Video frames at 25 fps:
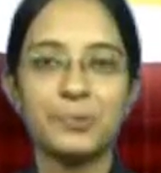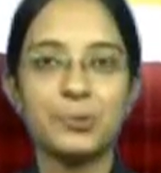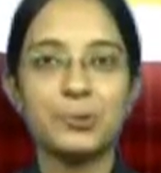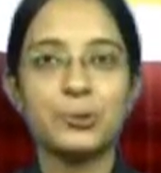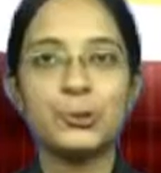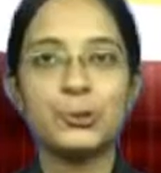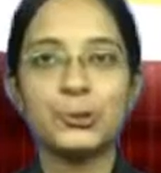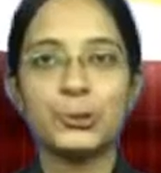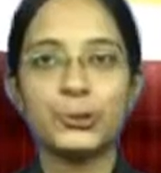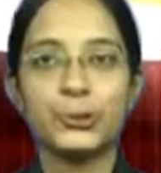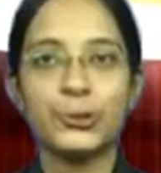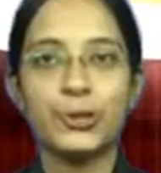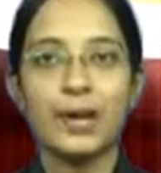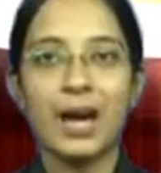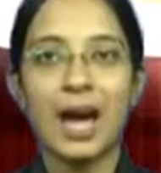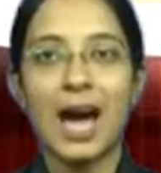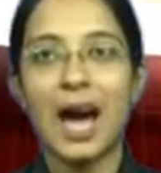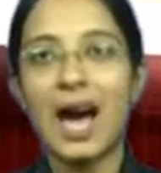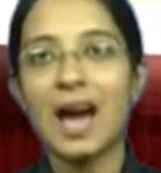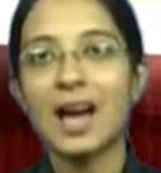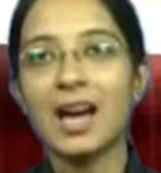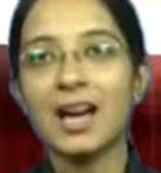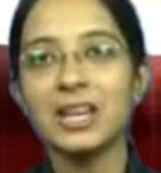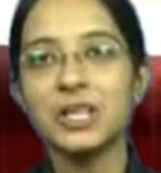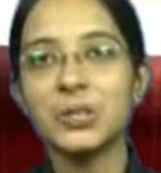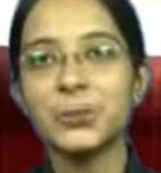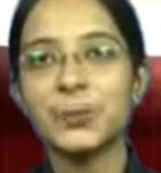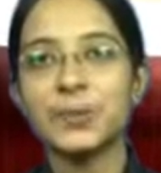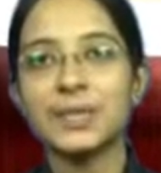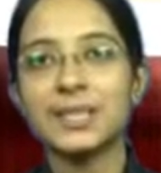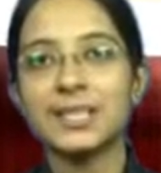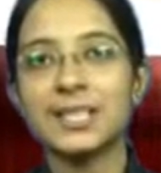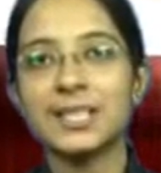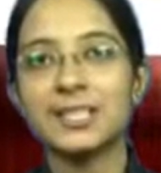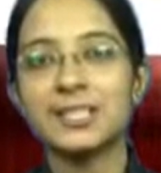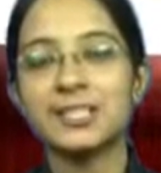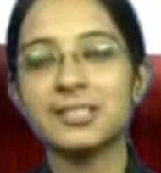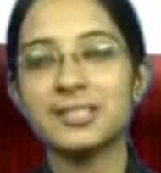পুজো আকাশ
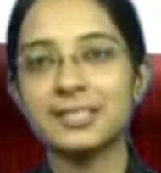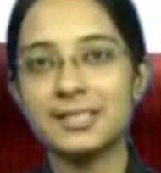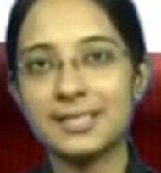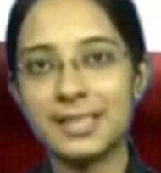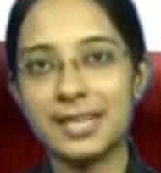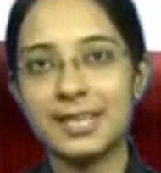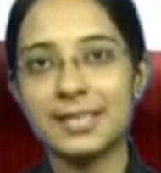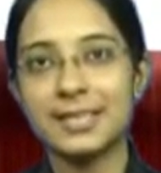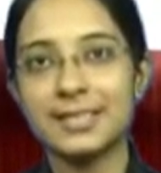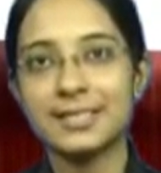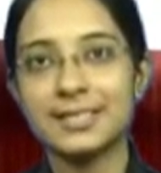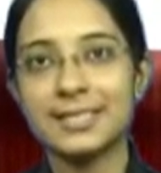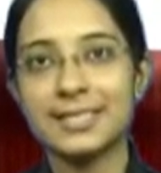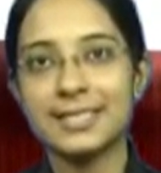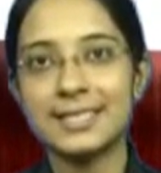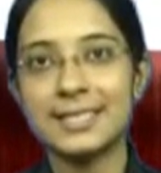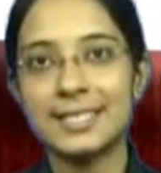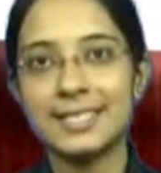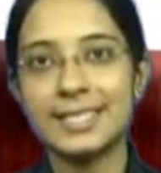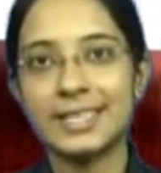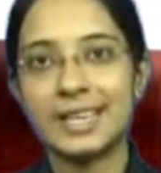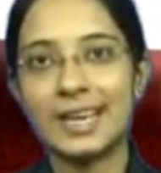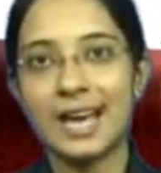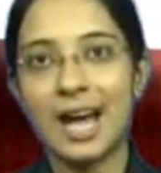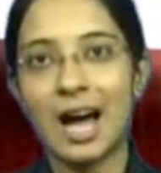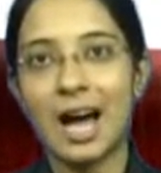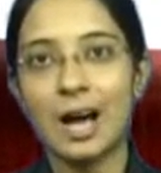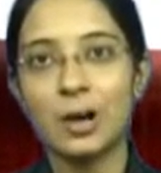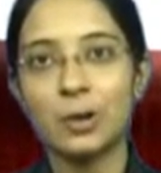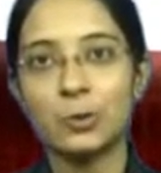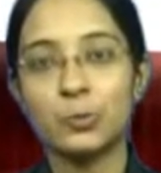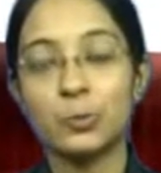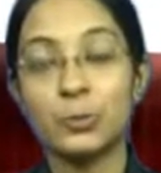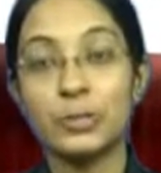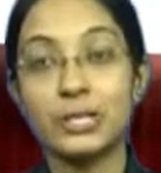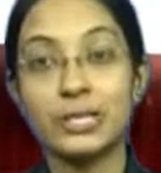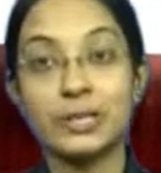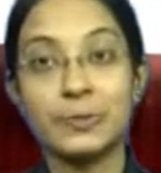বাতাস জানান দিচ্ছে
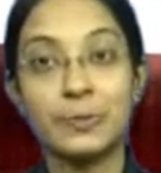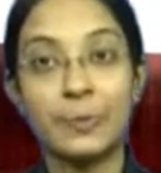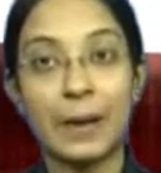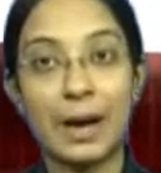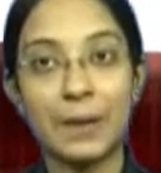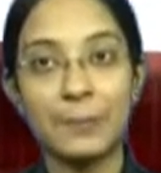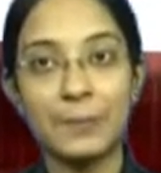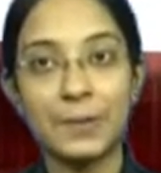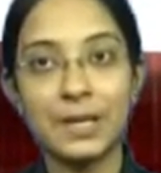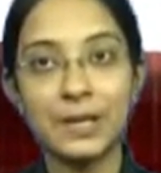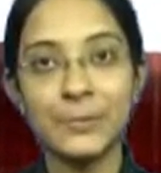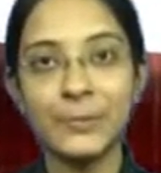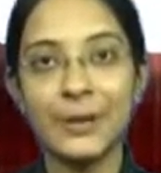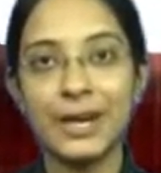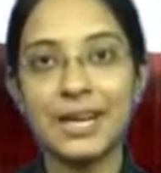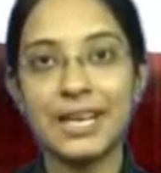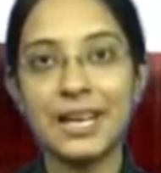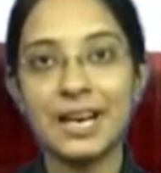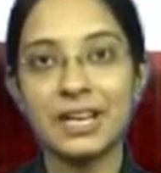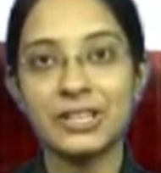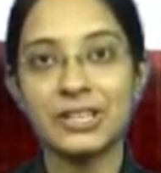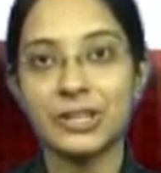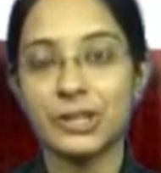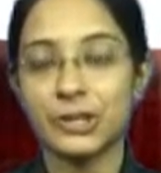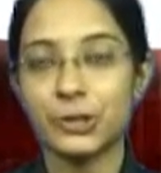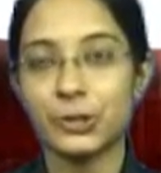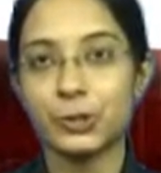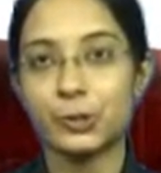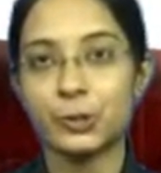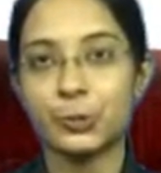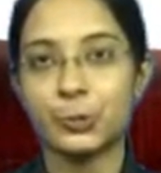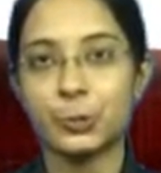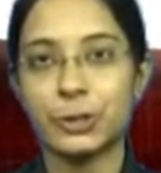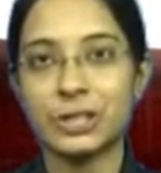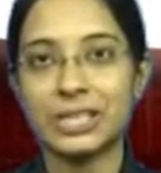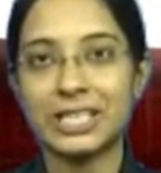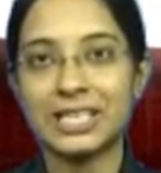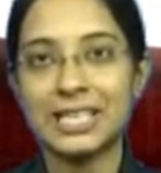আগমনীর বাপের বাড়ি আসার
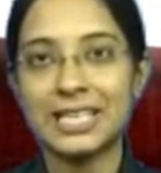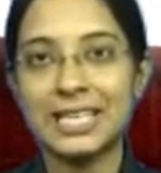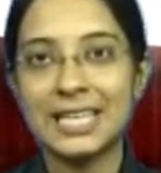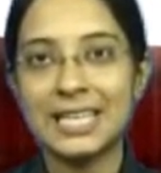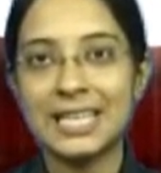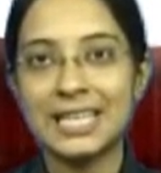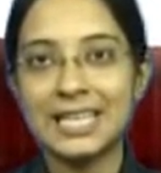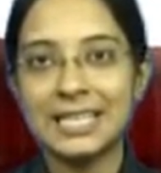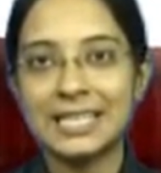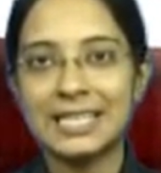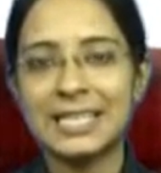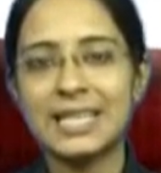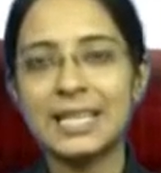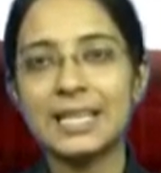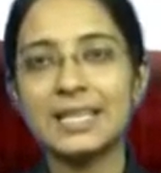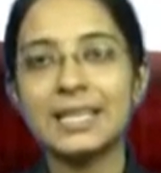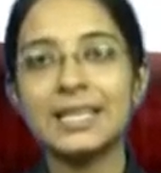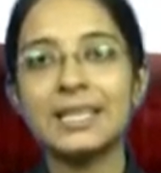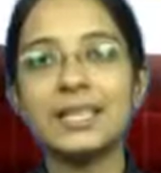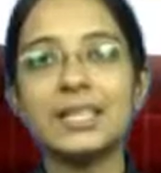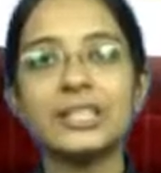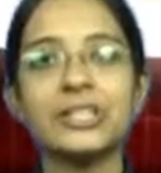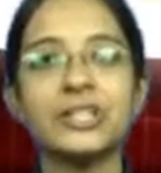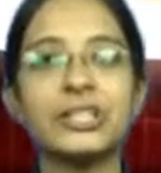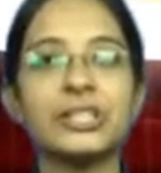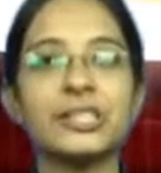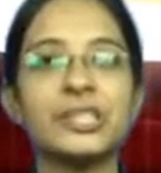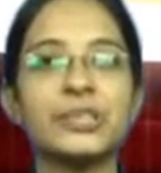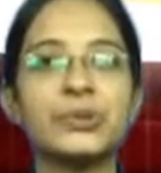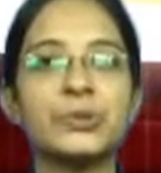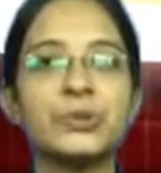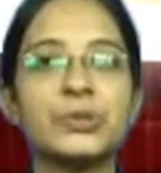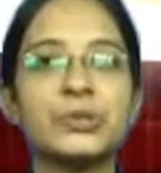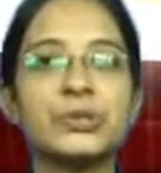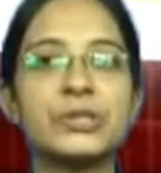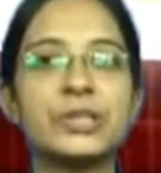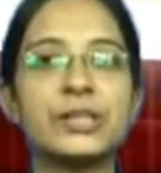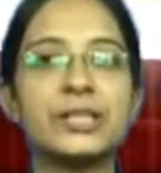সময় ধীরে ধীরে সেজে
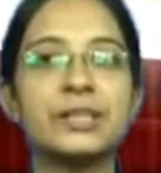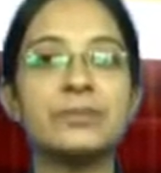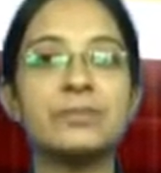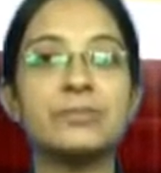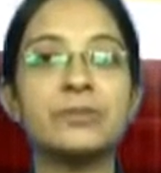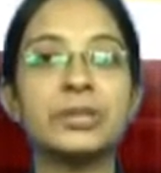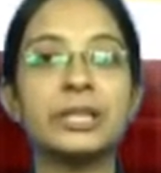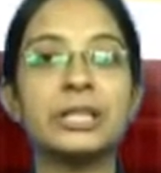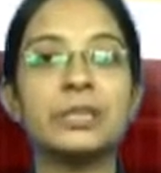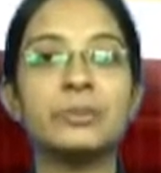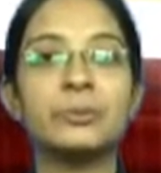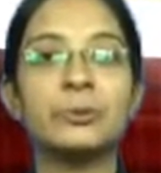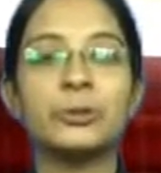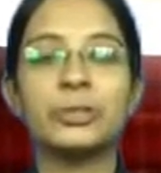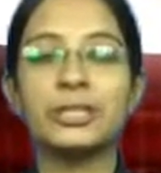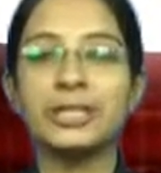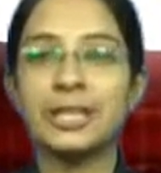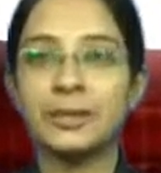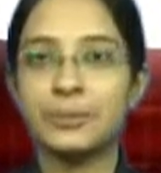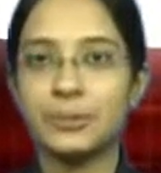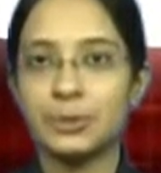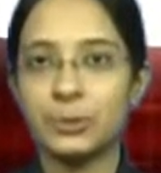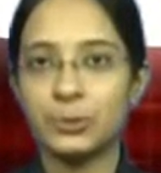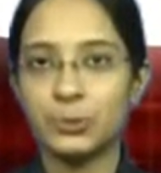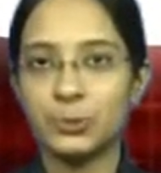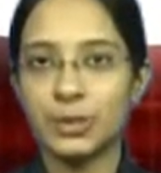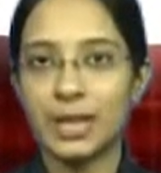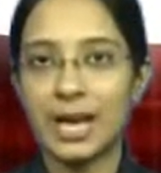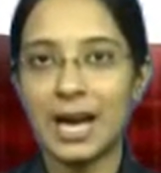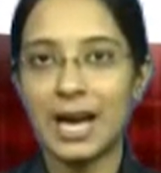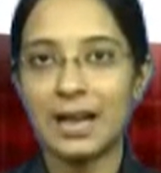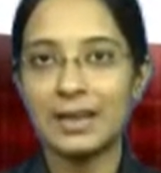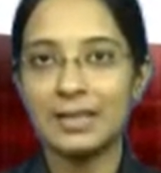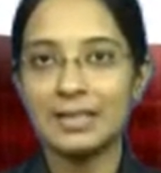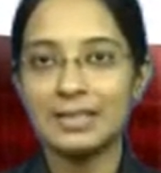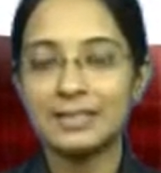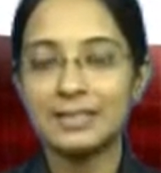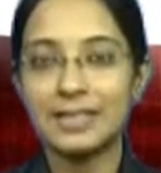উঠছেন মৃন্ময়ী দেবী দুর্গা
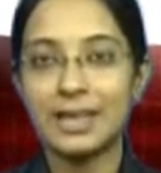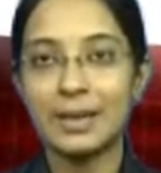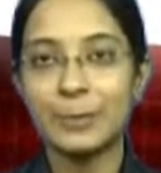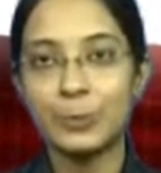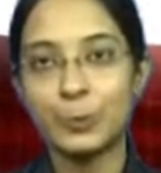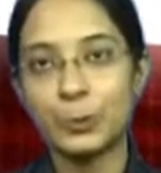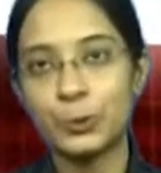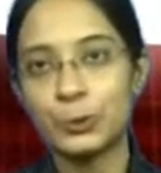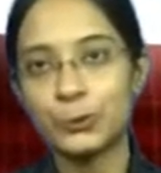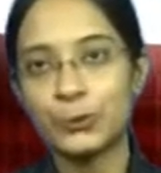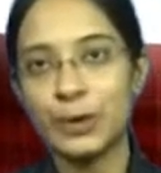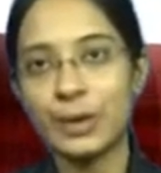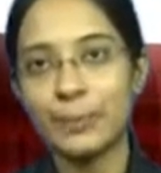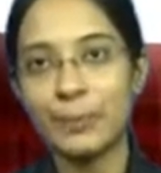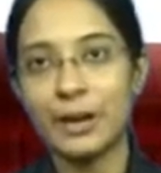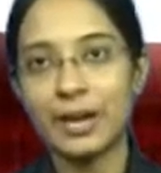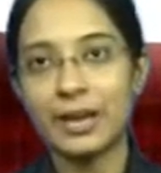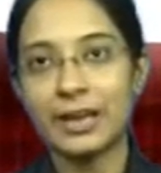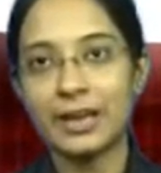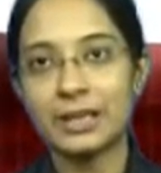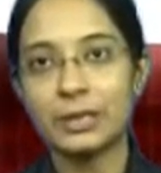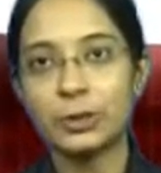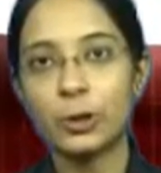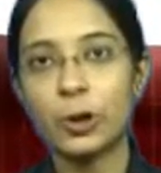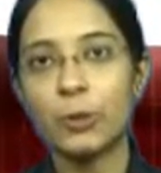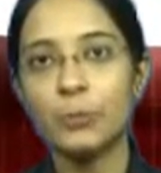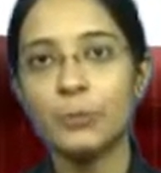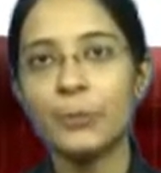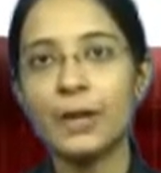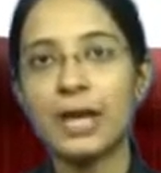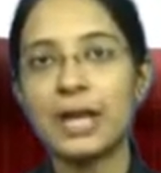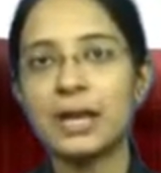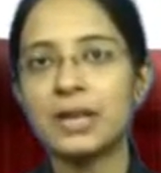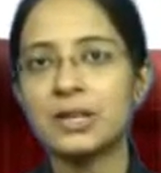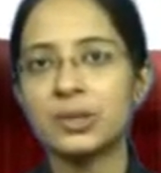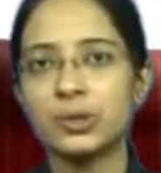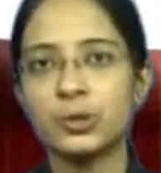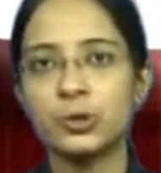তাই পটুয়াপাড়ায় দম
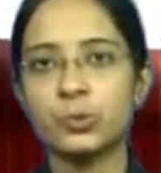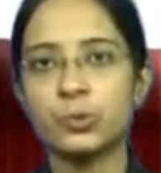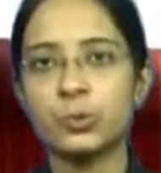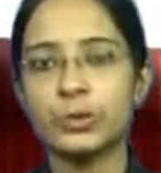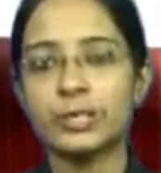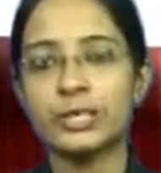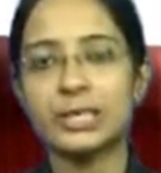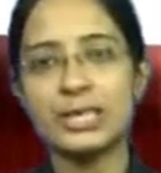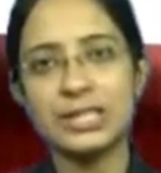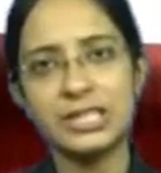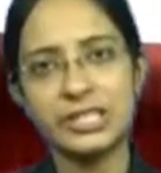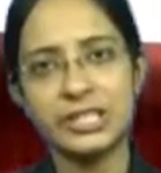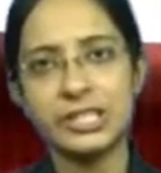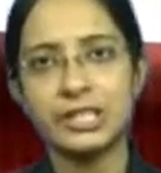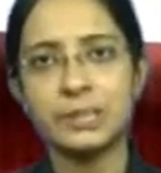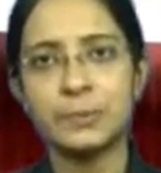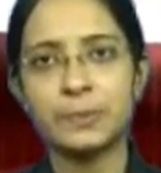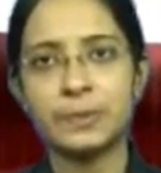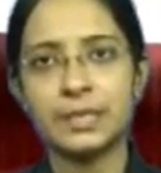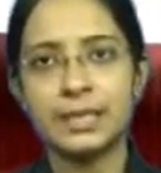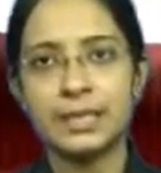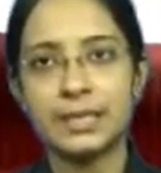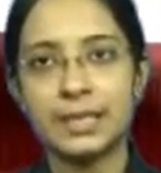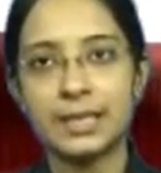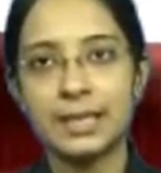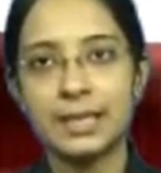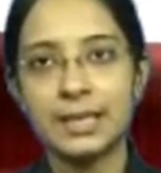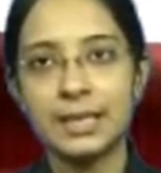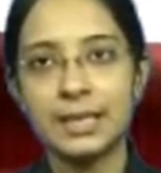ফেলার সময় নেই শিল্পীদের